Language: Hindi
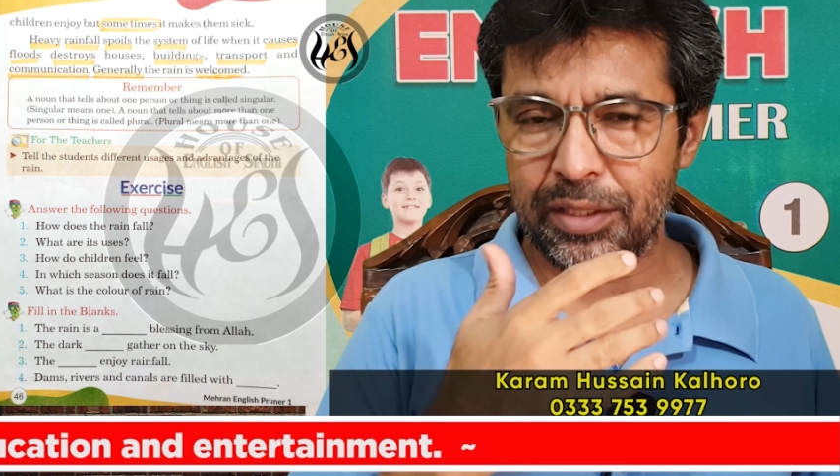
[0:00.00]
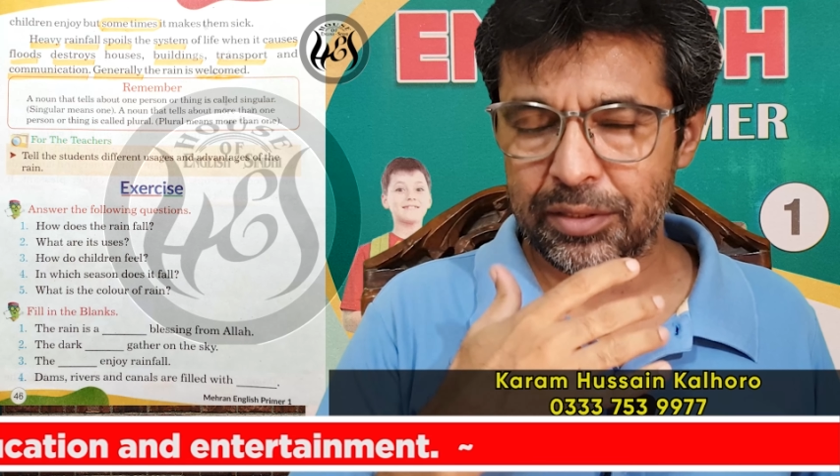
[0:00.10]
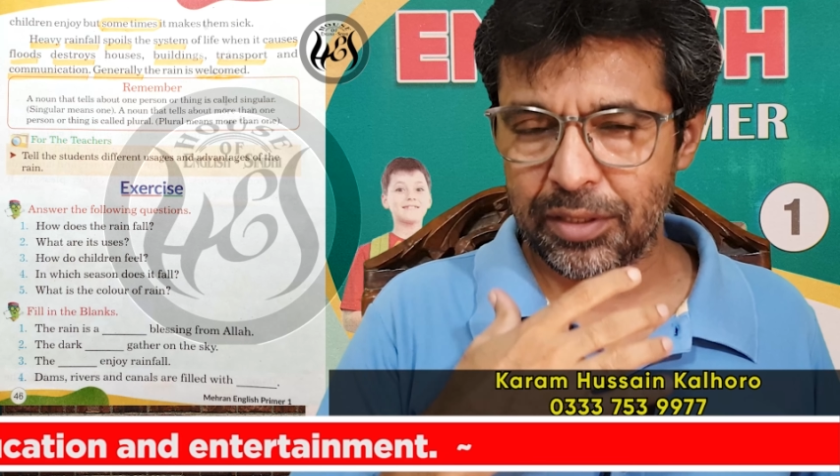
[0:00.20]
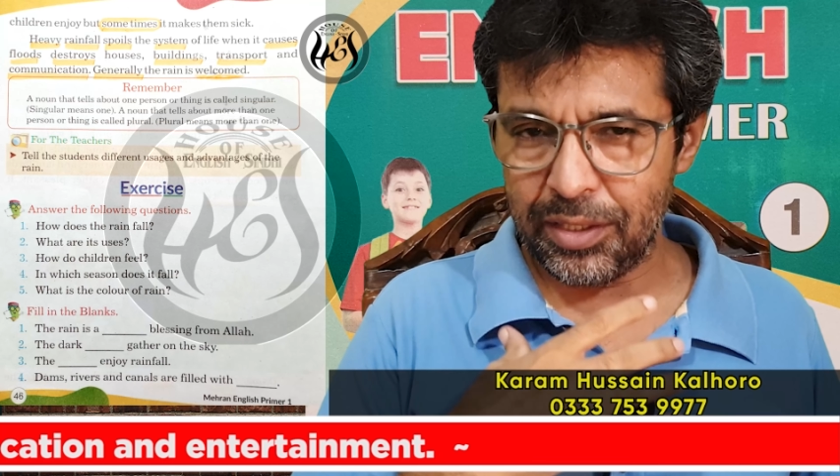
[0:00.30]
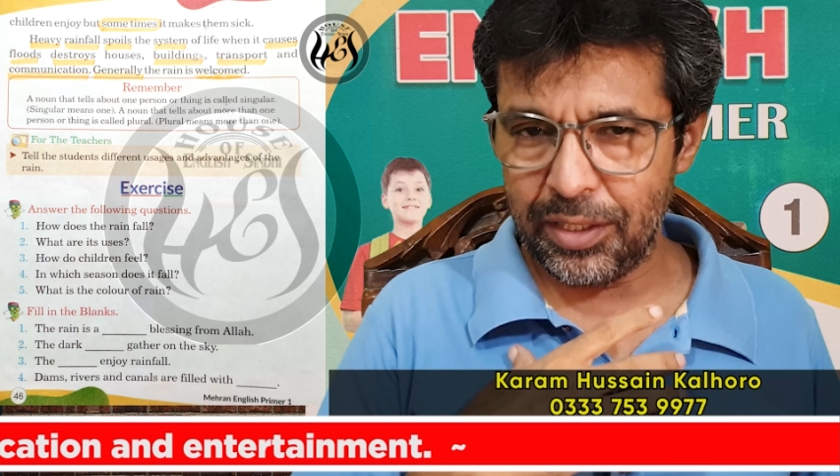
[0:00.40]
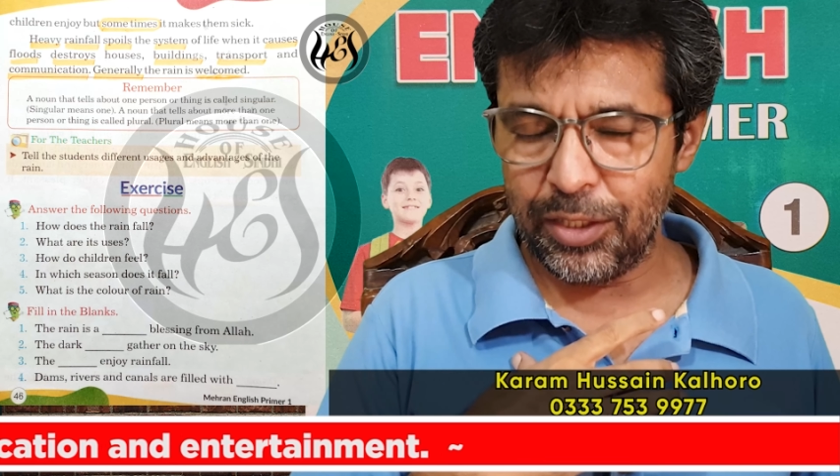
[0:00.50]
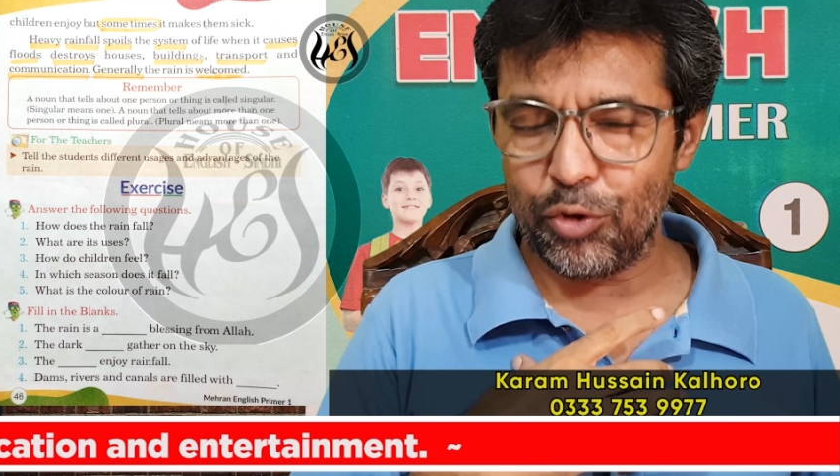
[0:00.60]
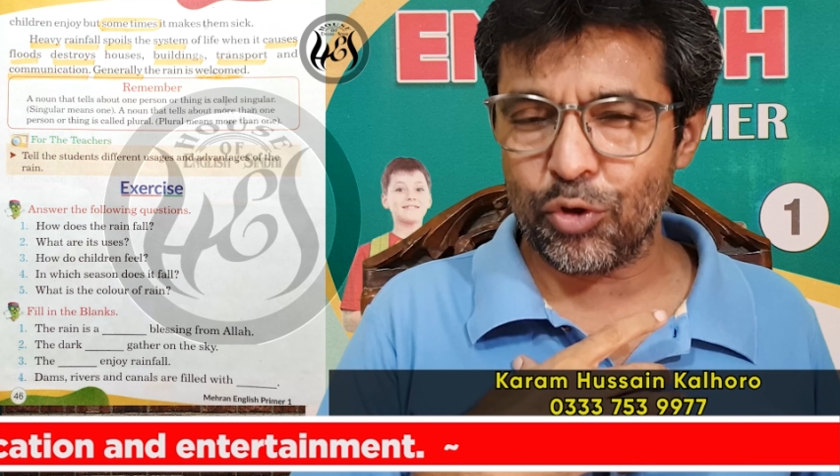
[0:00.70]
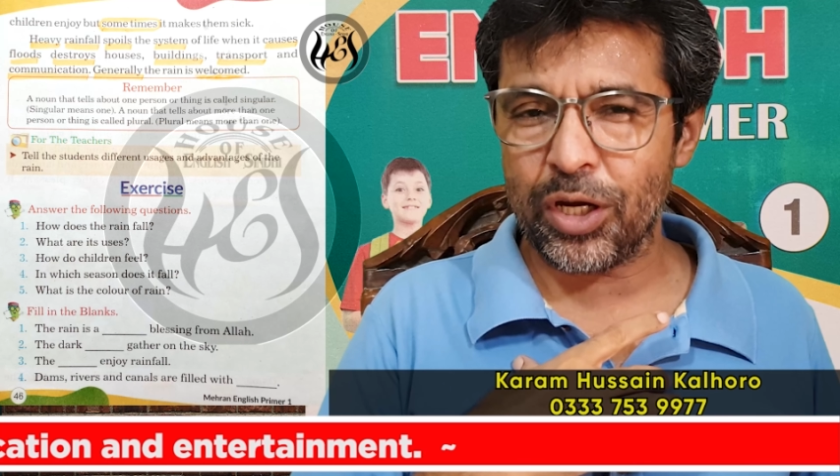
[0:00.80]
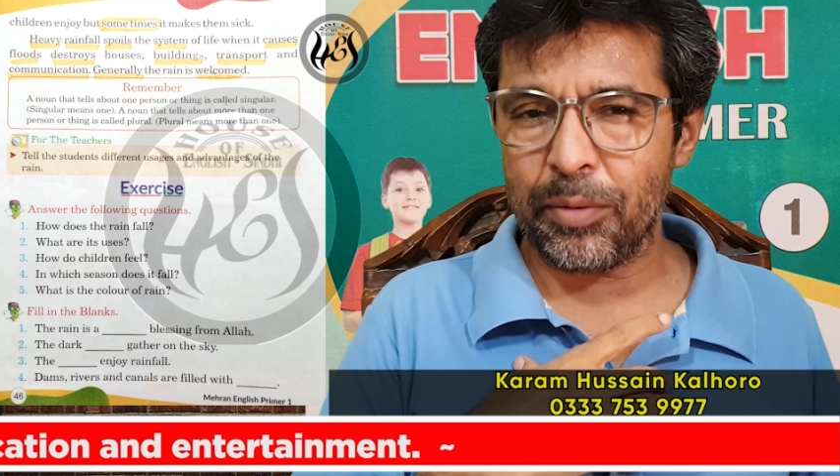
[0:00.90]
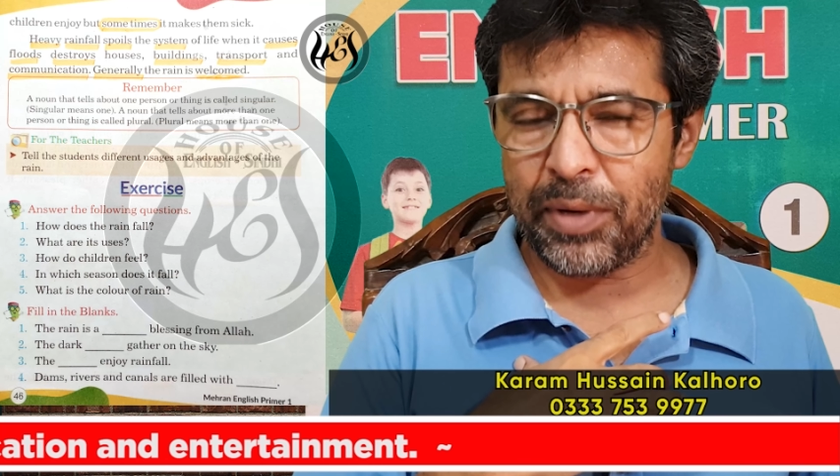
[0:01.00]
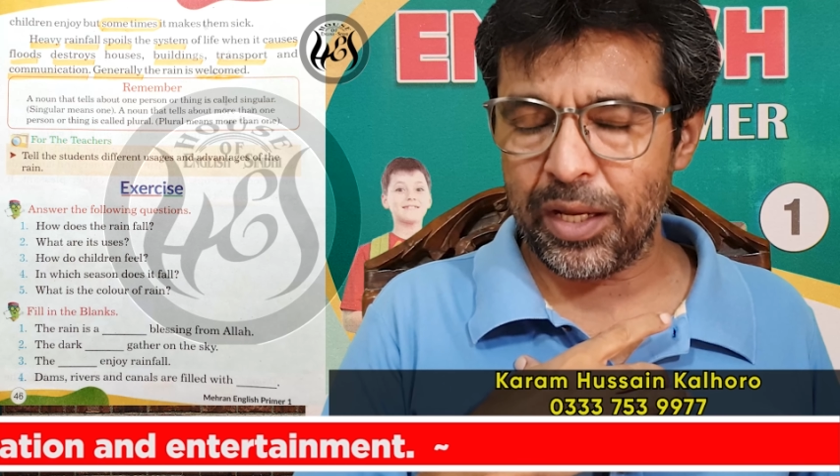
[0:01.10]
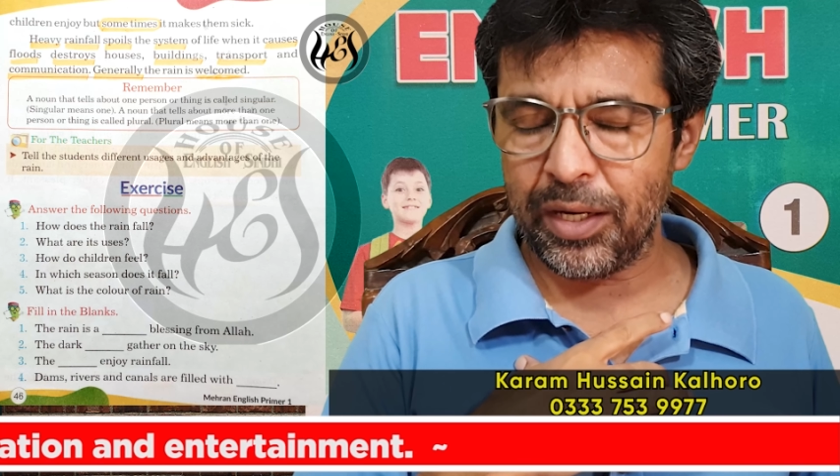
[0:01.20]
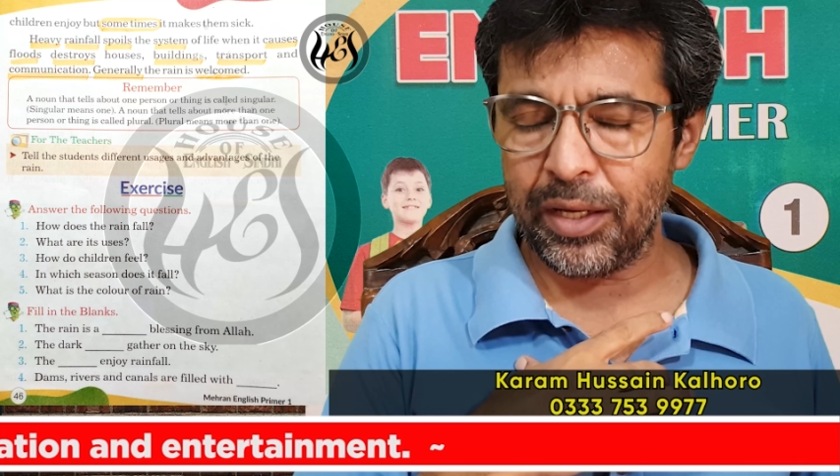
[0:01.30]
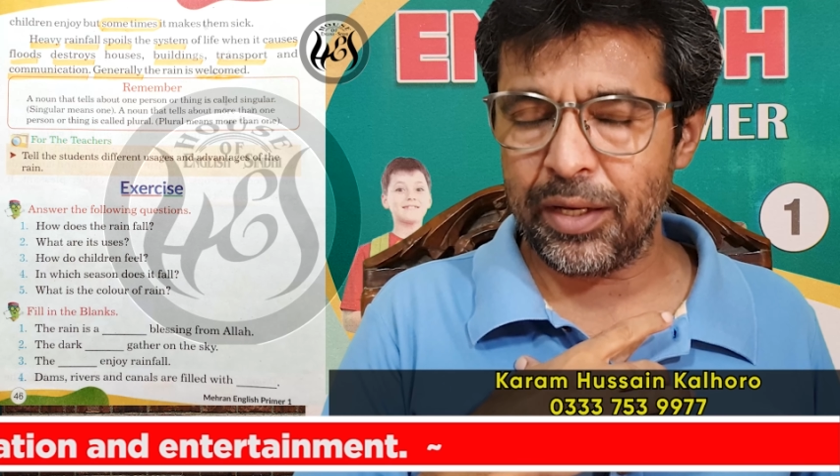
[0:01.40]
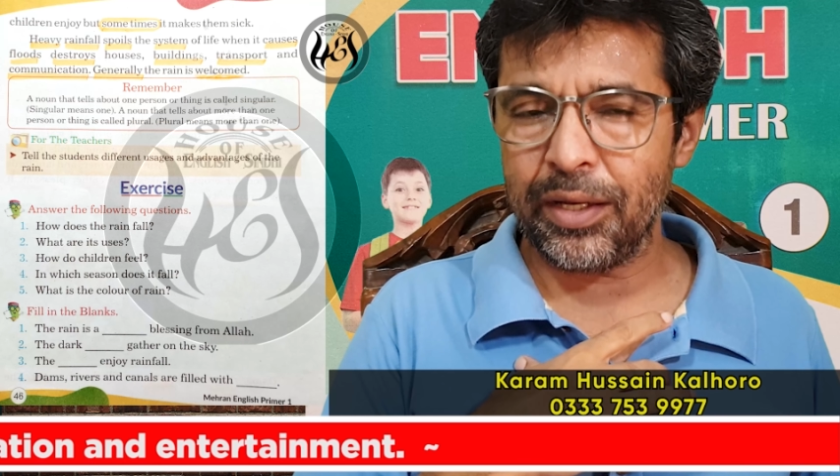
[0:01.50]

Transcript: तसल्ली और हमारे